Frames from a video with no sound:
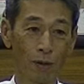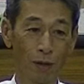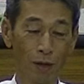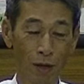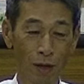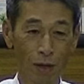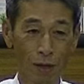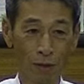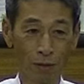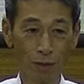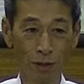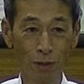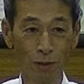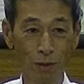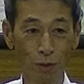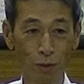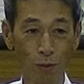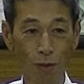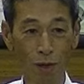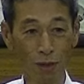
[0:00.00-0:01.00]
はい、
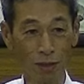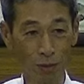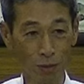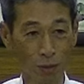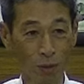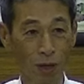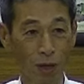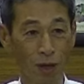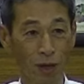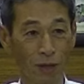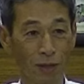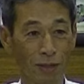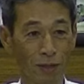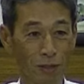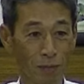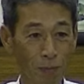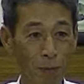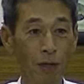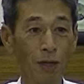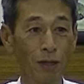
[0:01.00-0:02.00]
線路の脇とか
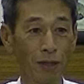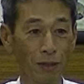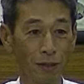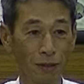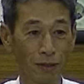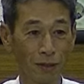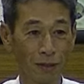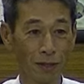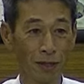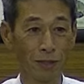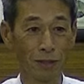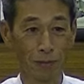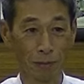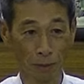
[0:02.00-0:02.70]
いっぱい生え